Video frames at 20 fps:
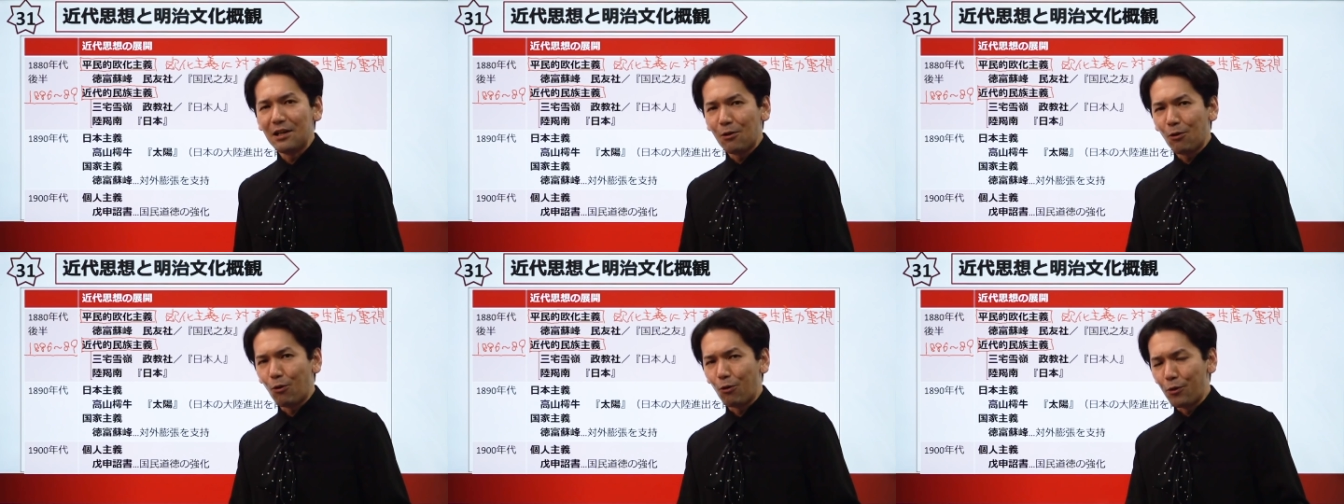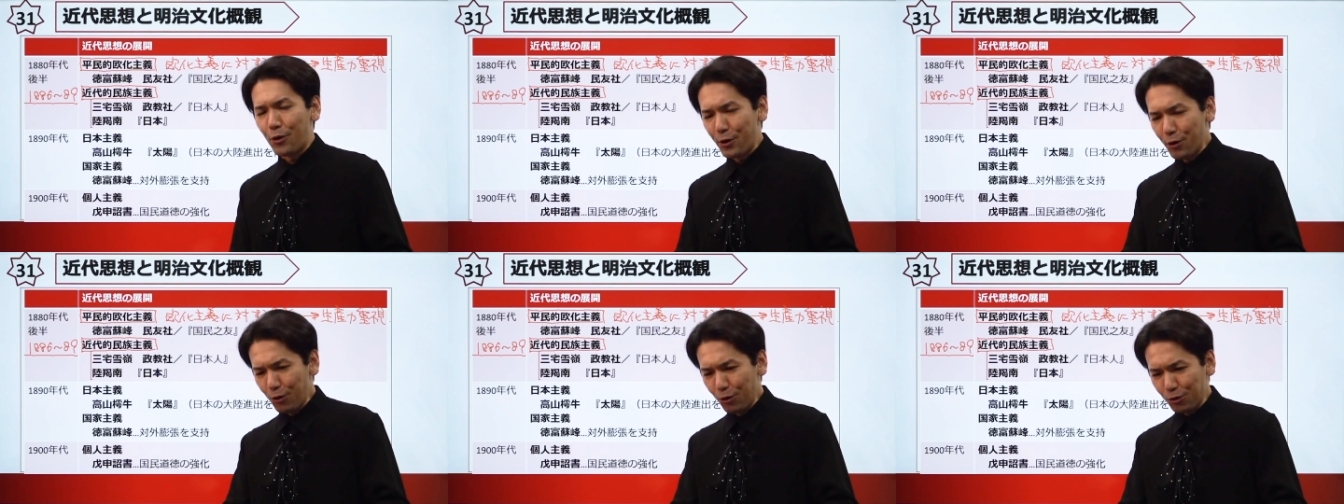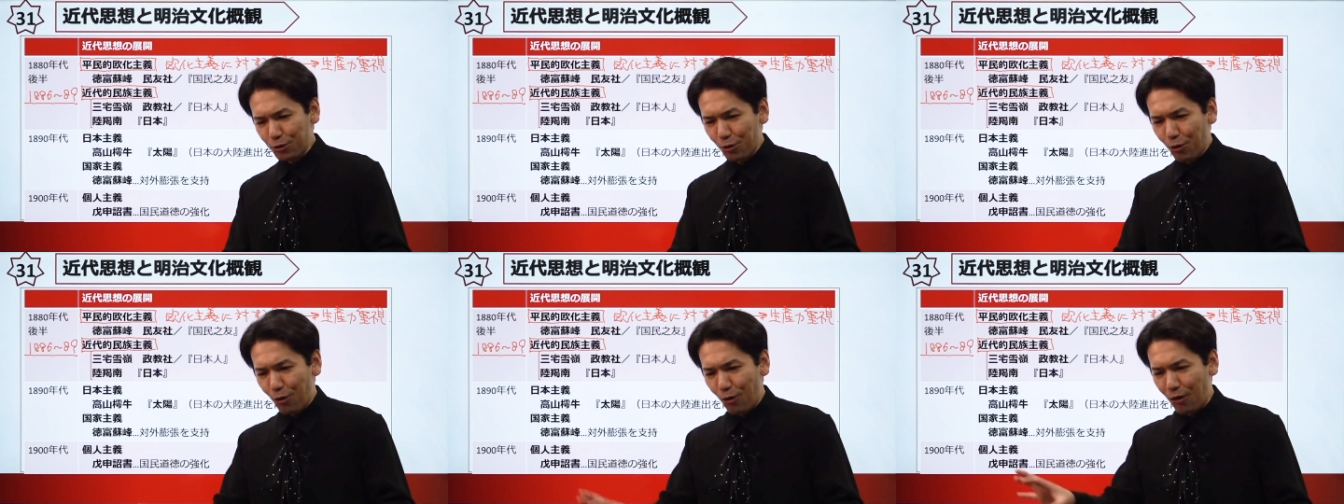こう領
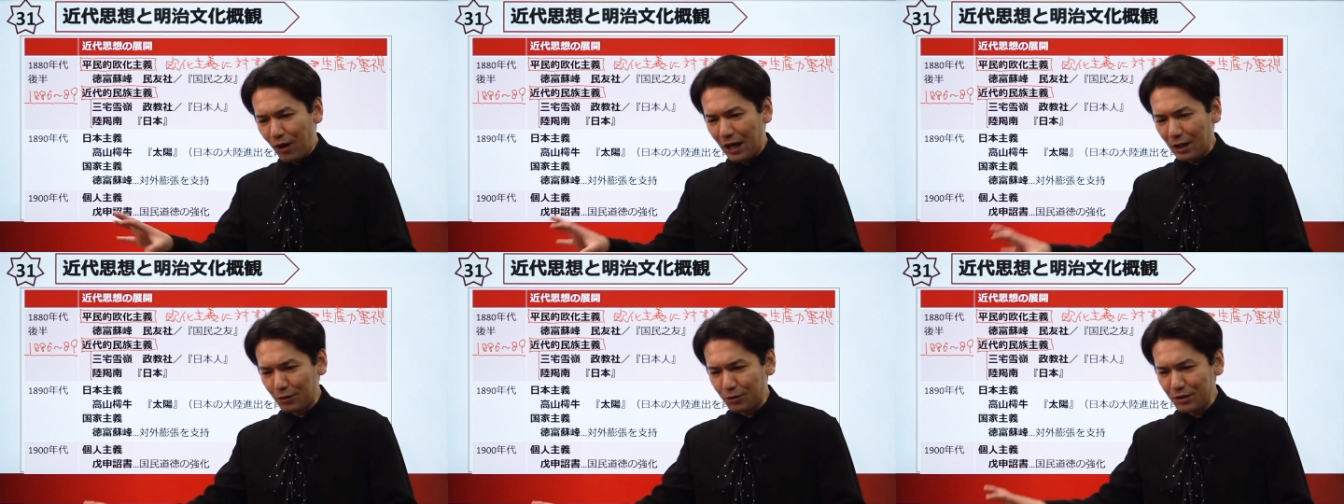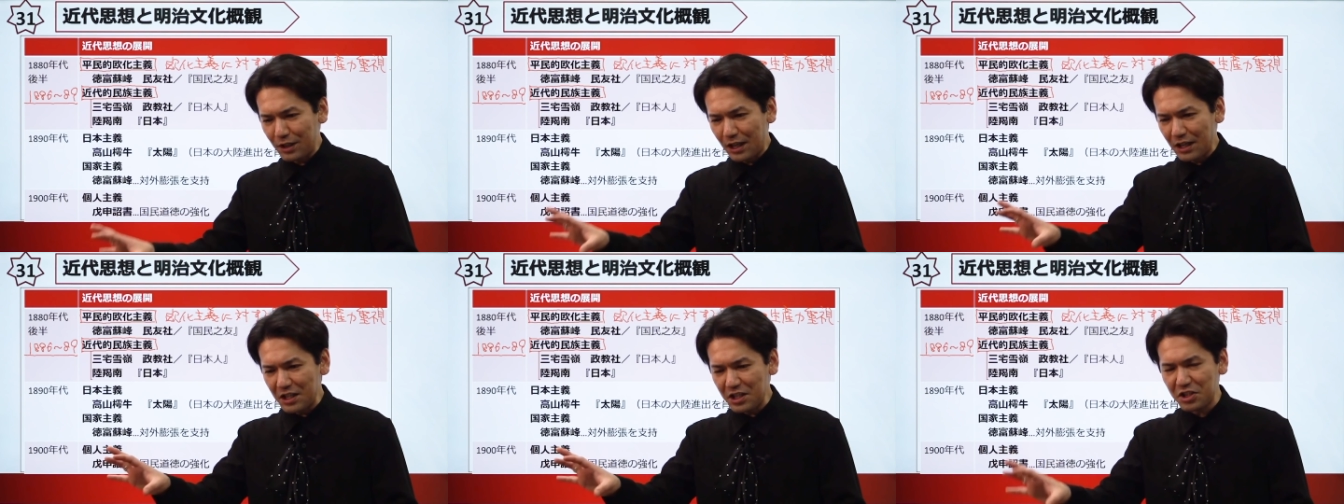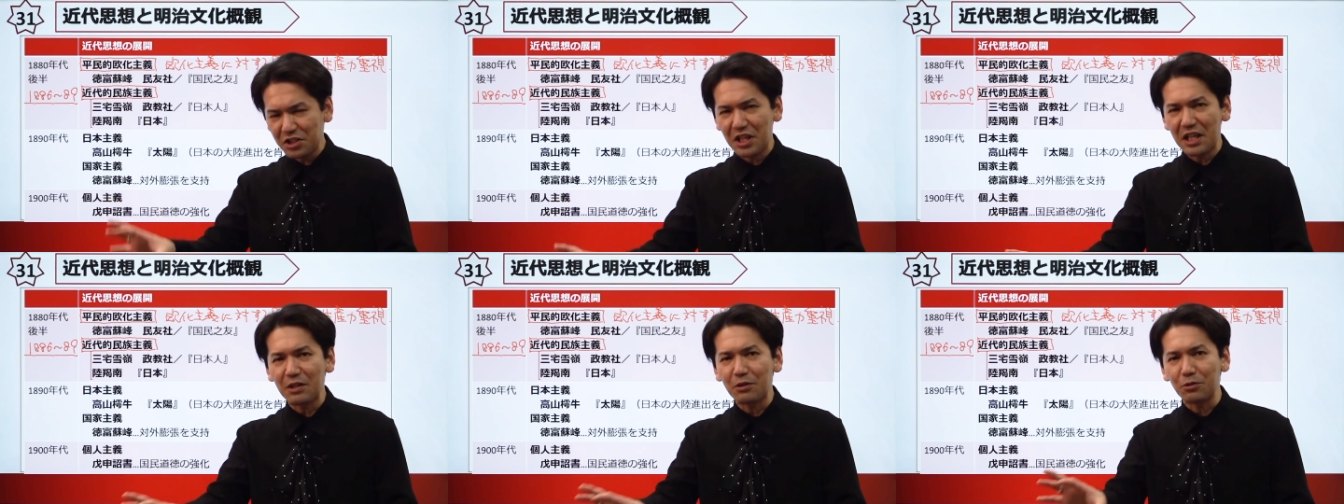土を拡大
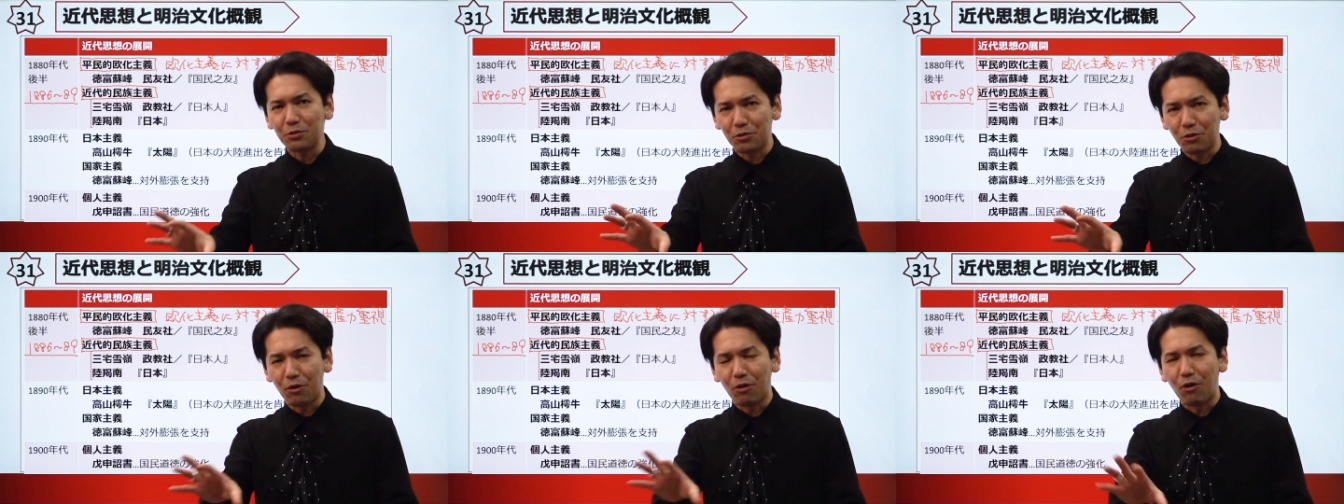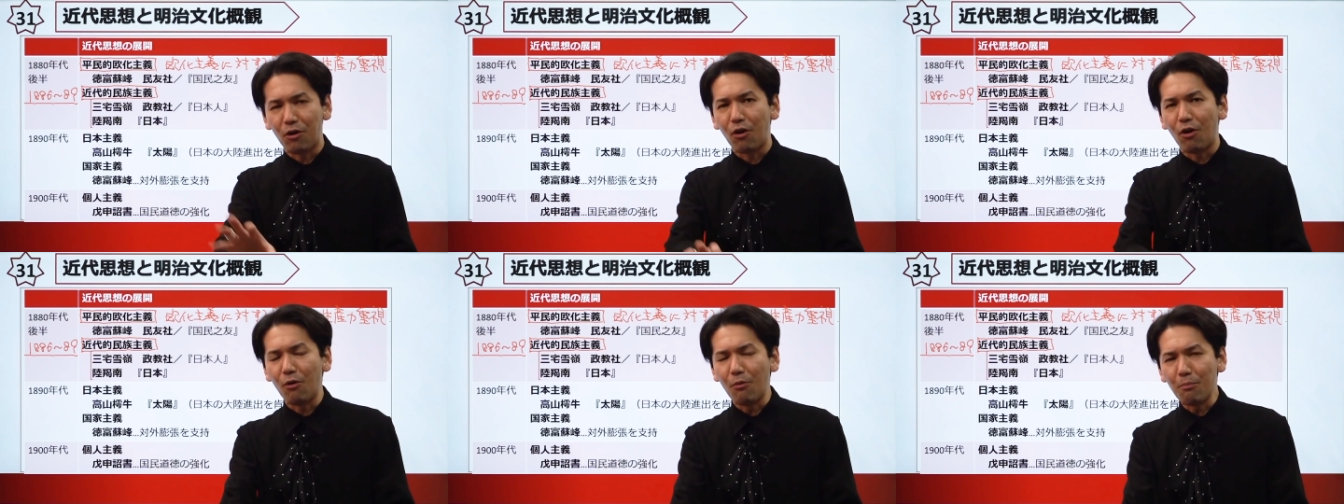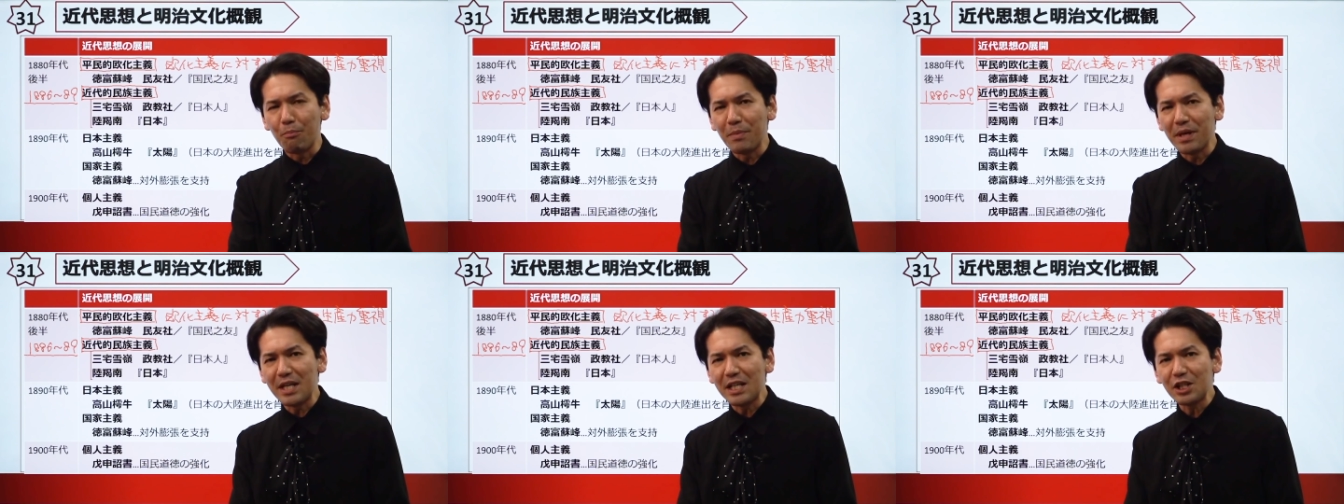していくと、
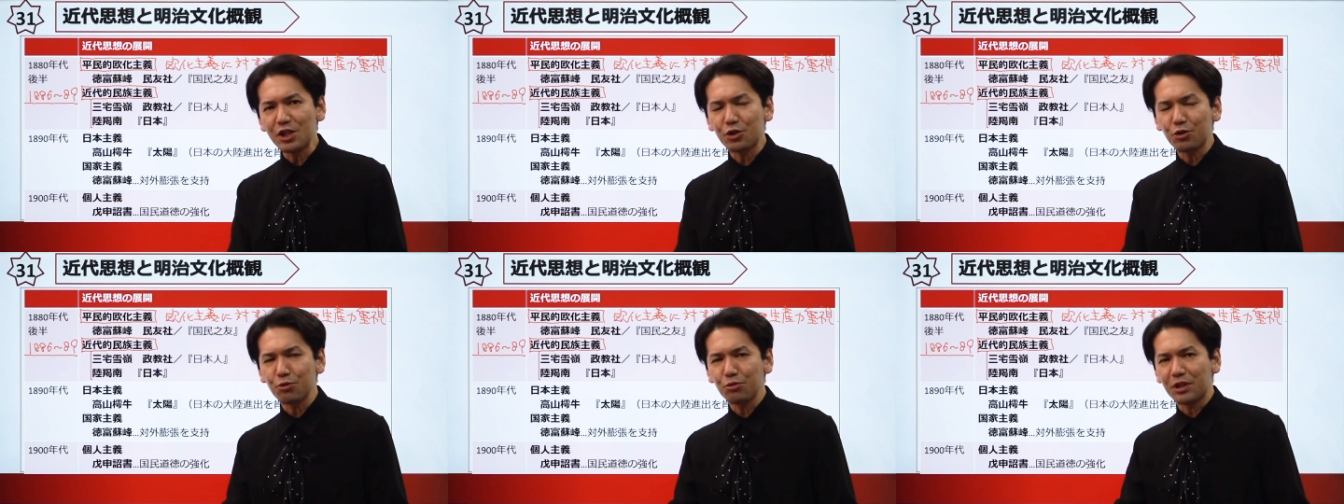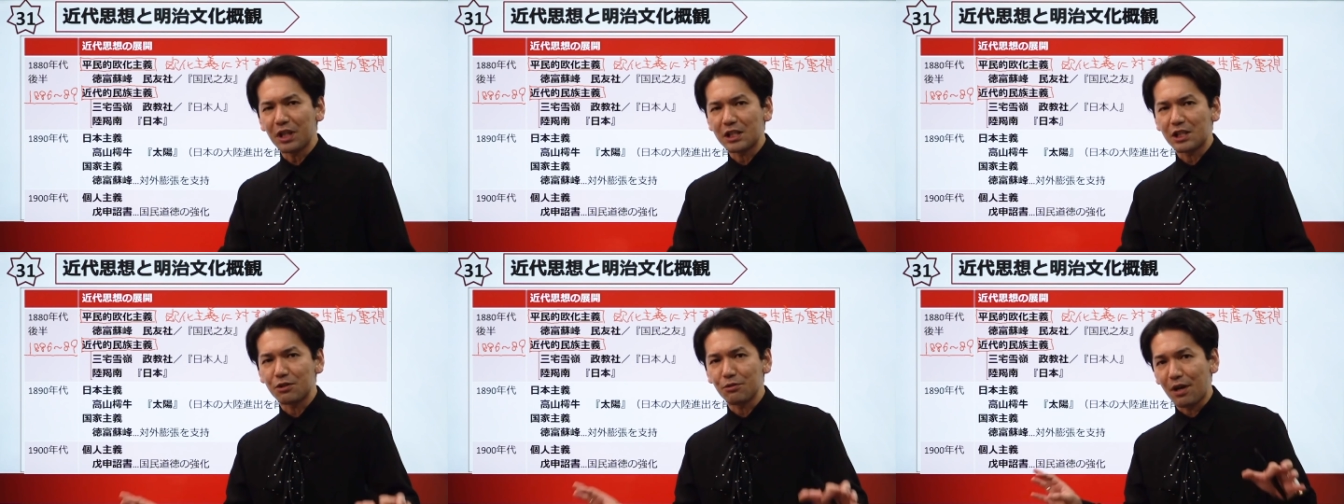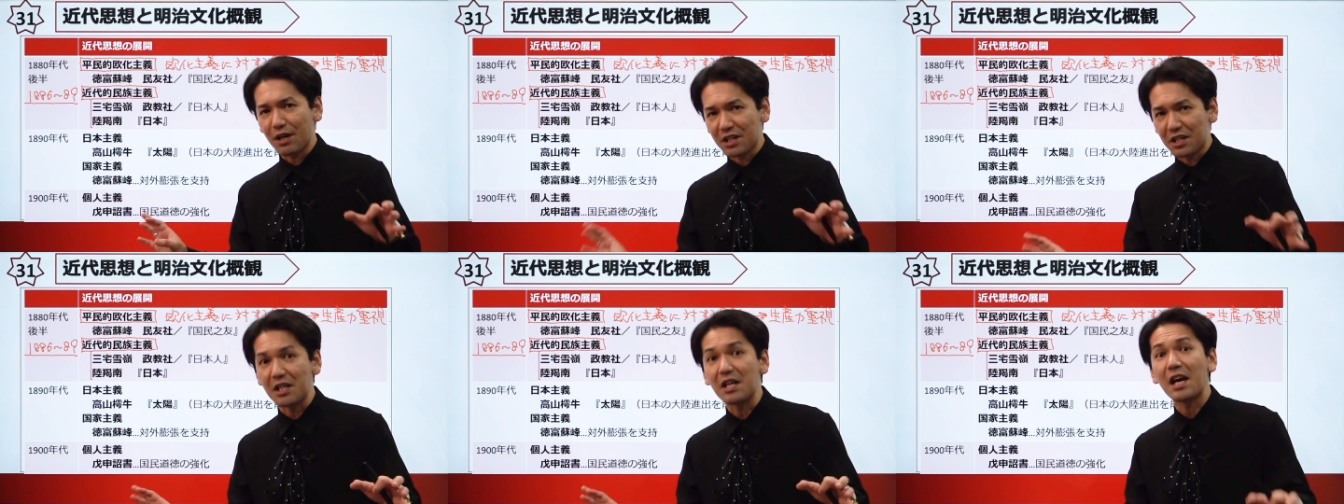民衆たち
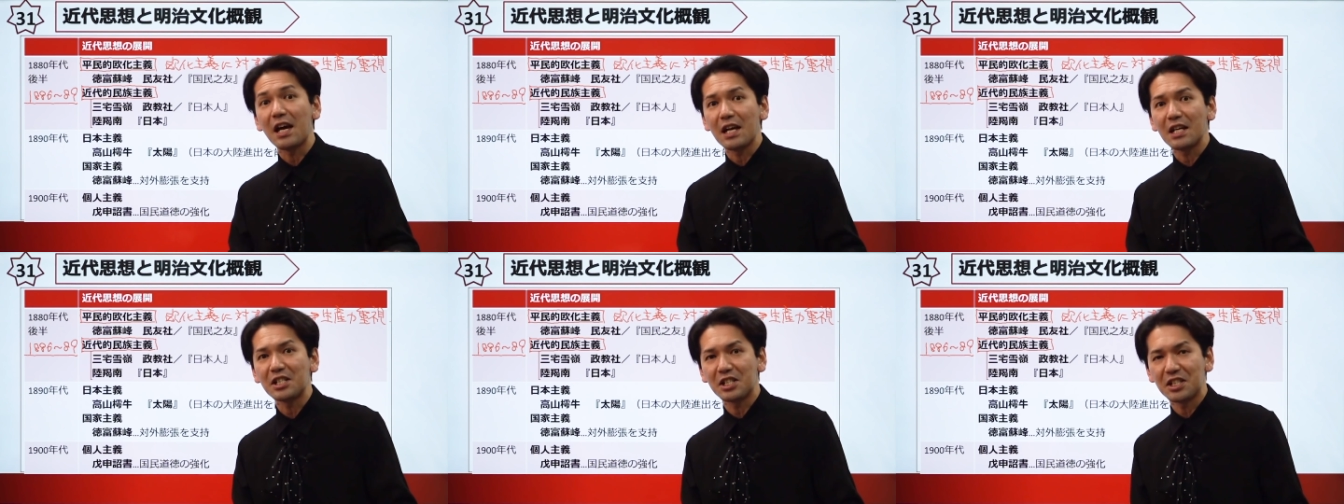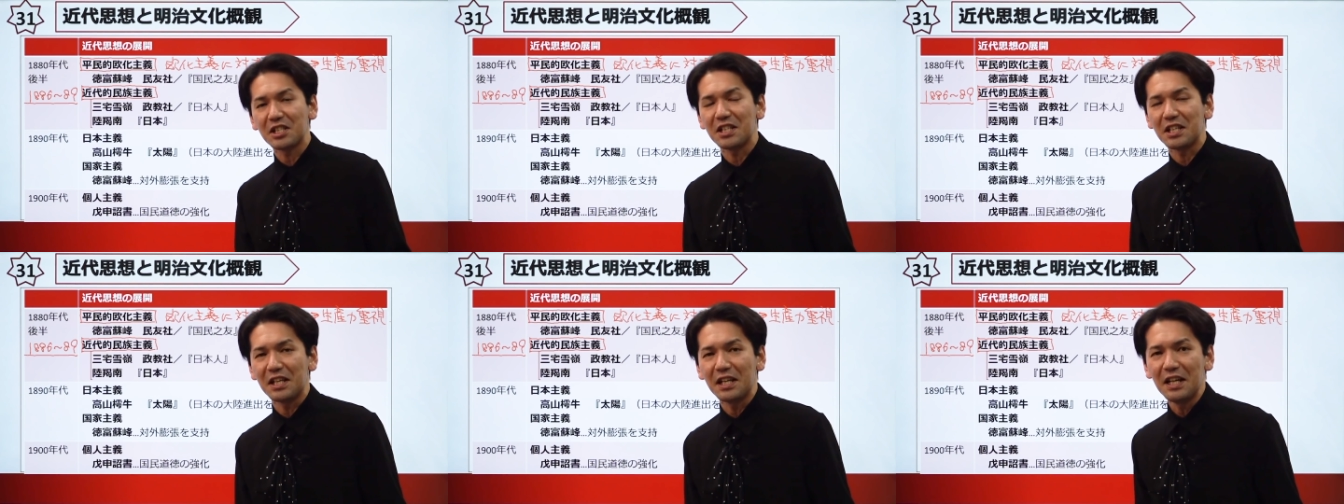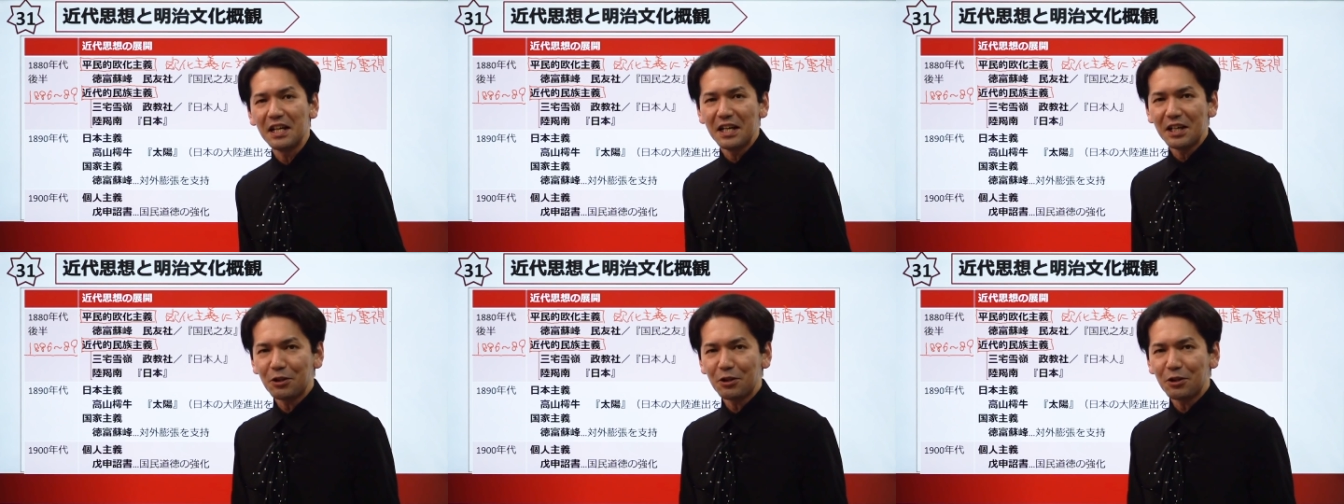は疲弊し、